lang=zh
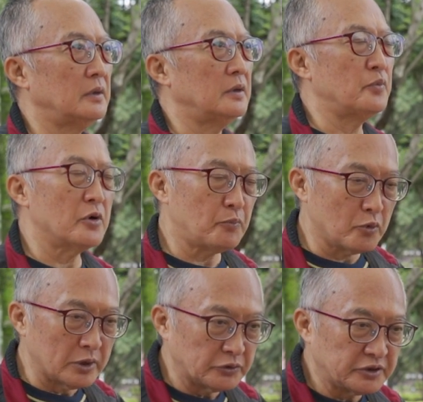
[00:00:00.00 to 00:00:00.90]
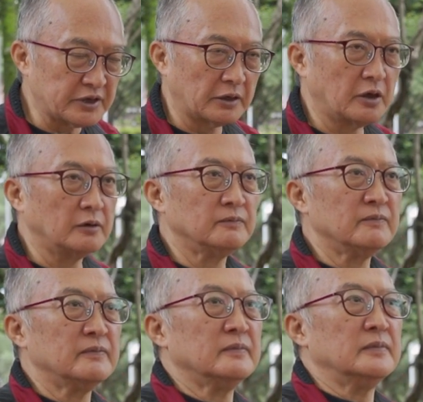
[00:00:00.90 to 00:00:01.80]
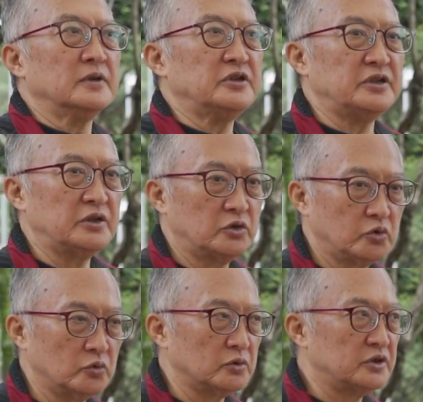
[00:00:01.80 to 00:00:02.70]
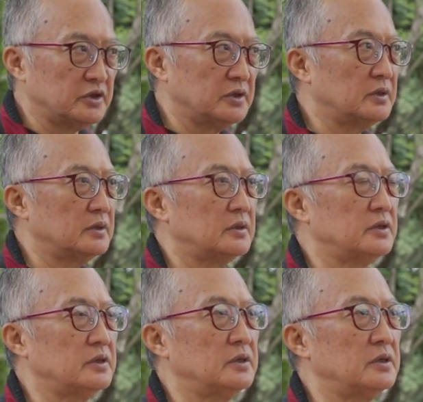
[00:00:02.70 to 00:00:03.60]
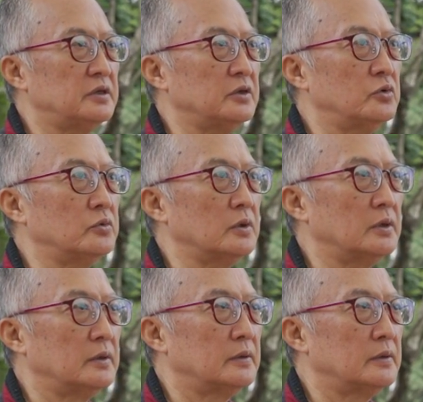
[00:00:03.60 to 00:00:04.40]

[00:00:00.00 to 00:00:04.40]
你不会去想到吸吐了。